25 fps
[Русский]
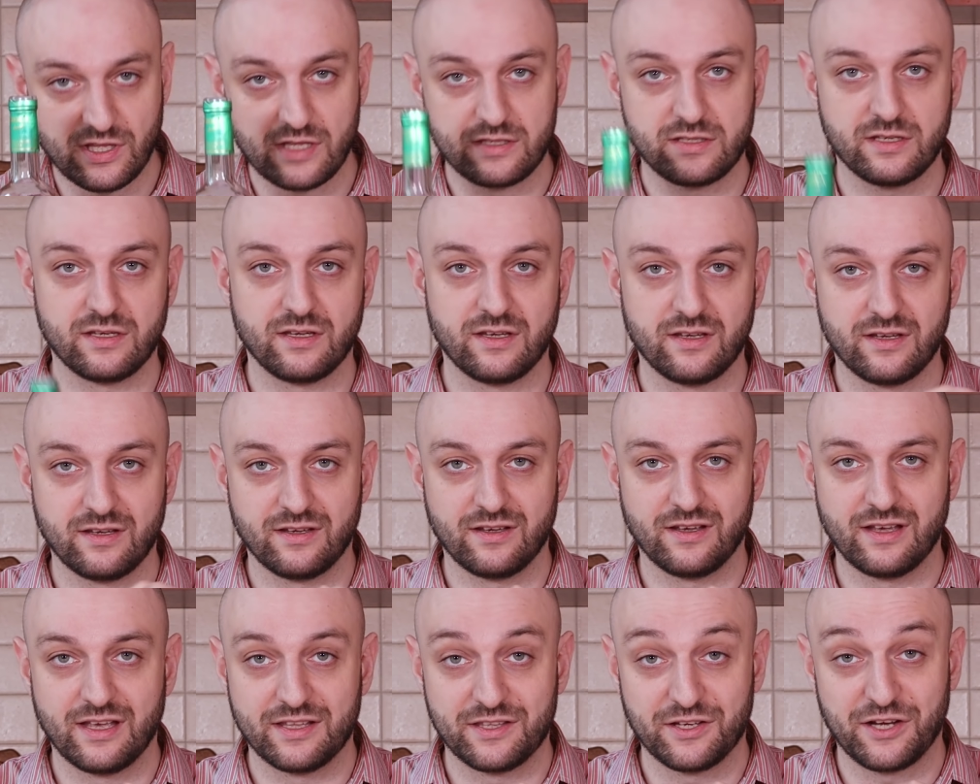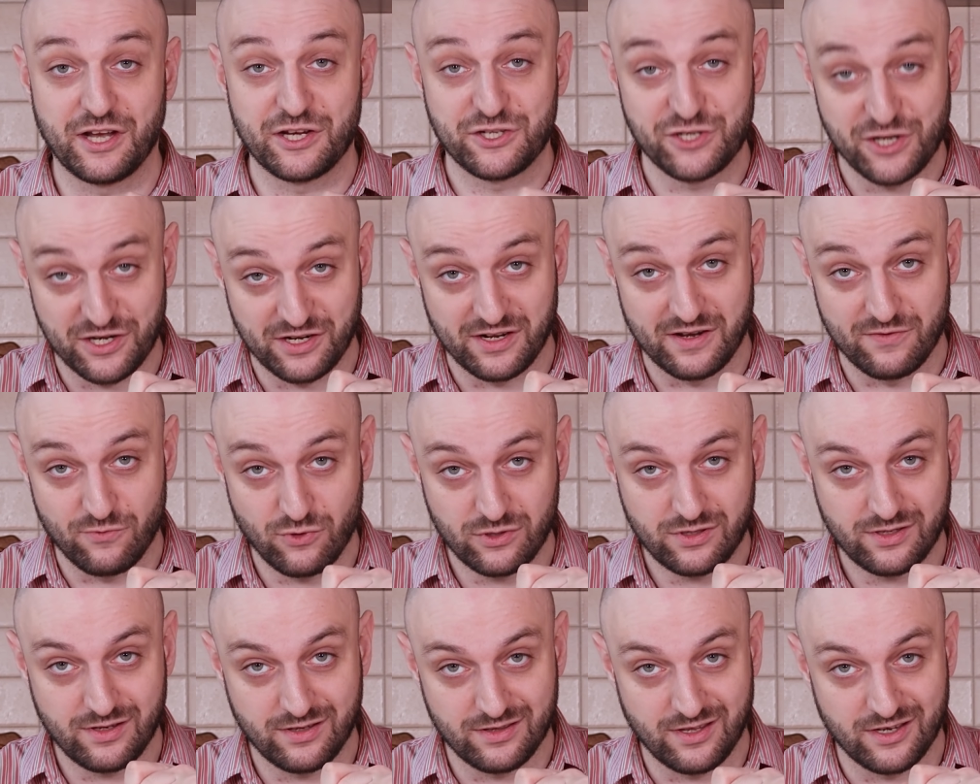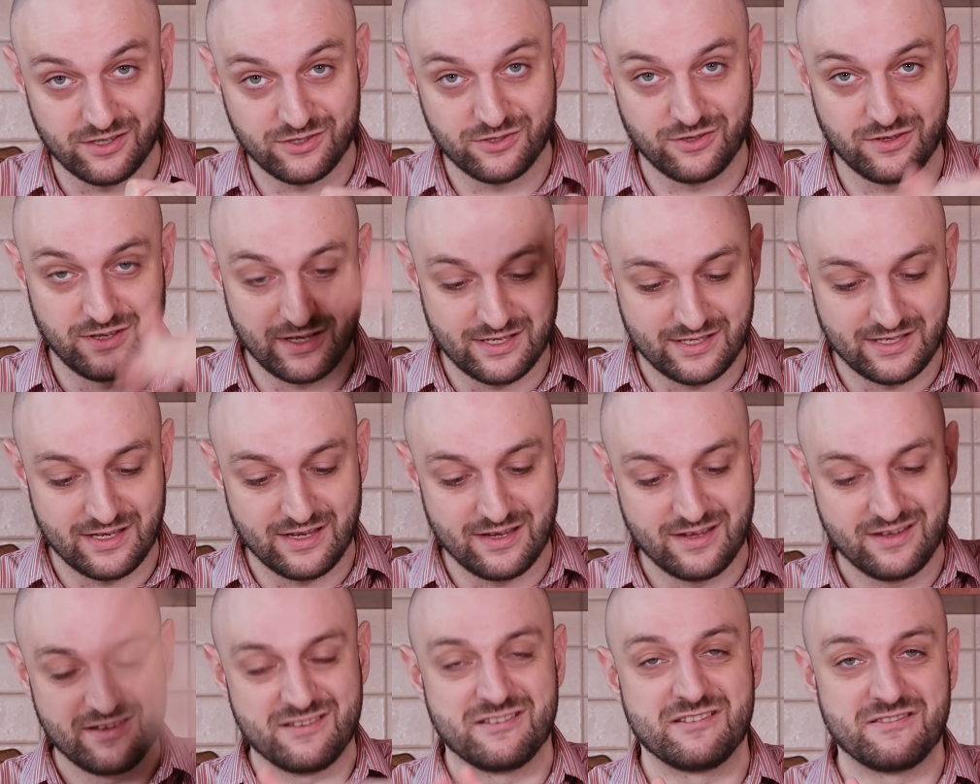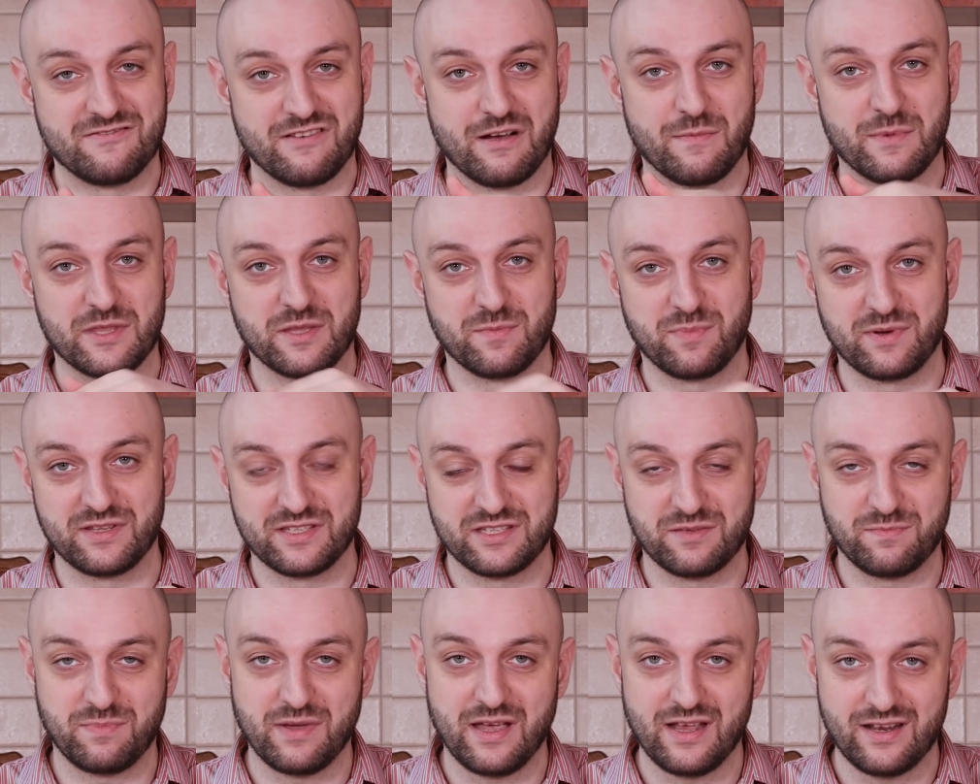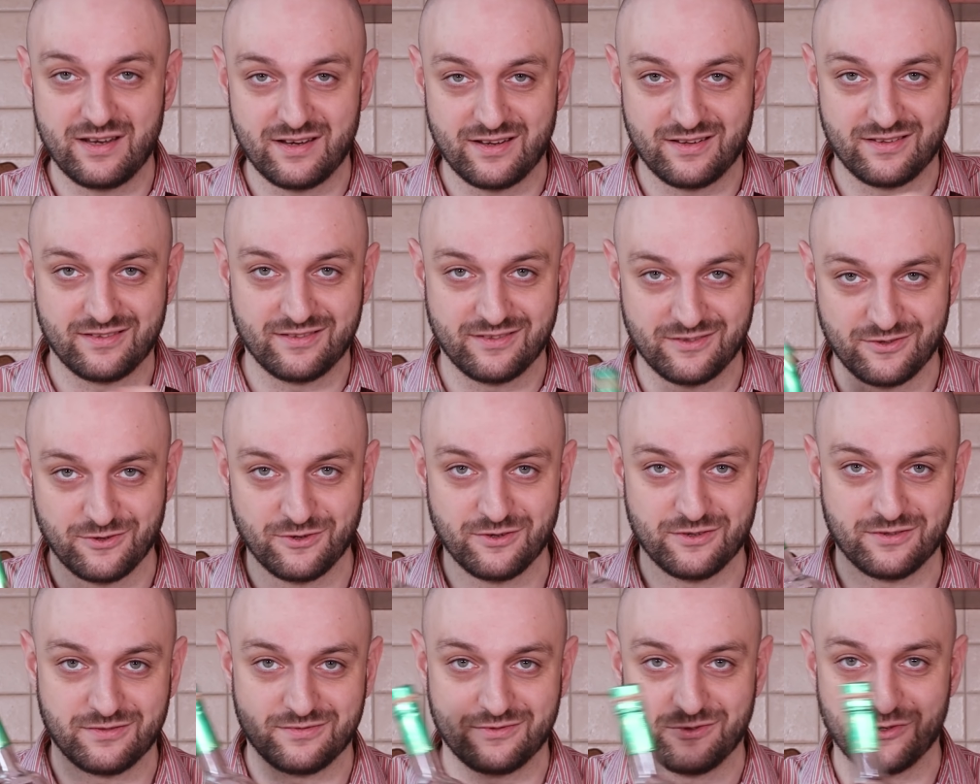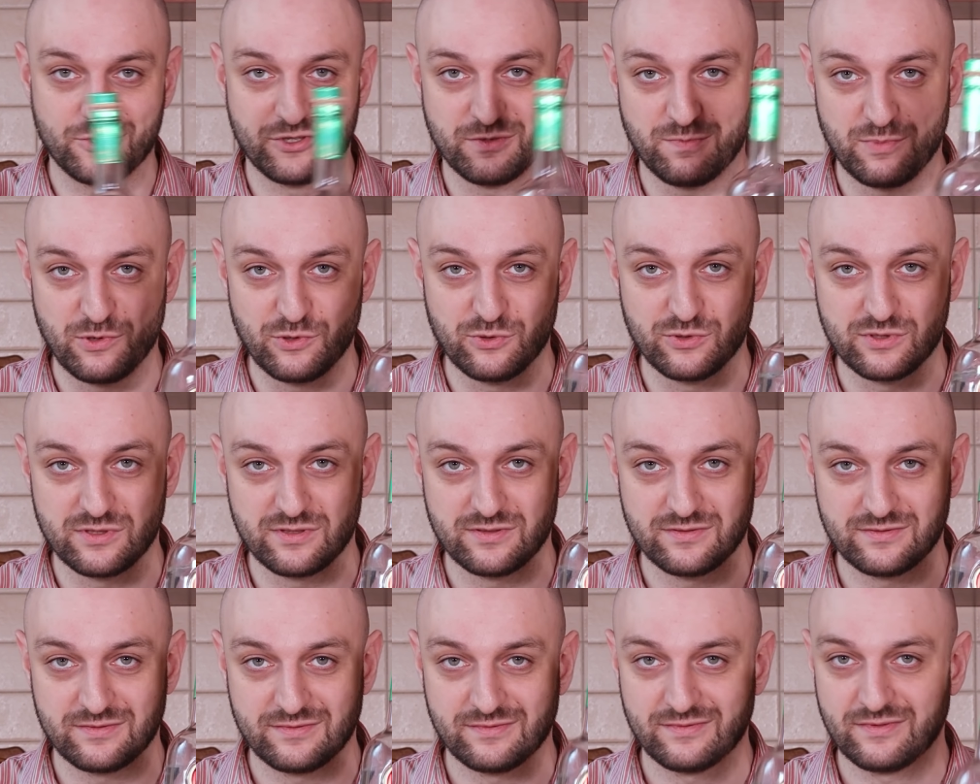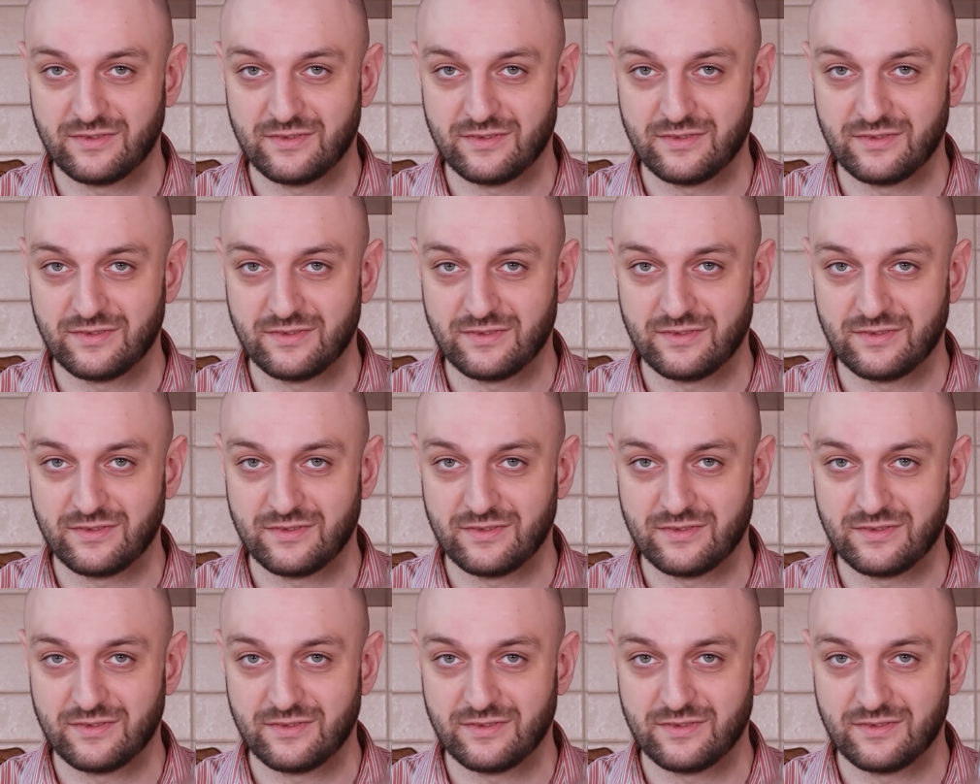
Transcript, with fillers: Кстати, это кошерная водка, так что если вам это принципиально, то тоже плюс.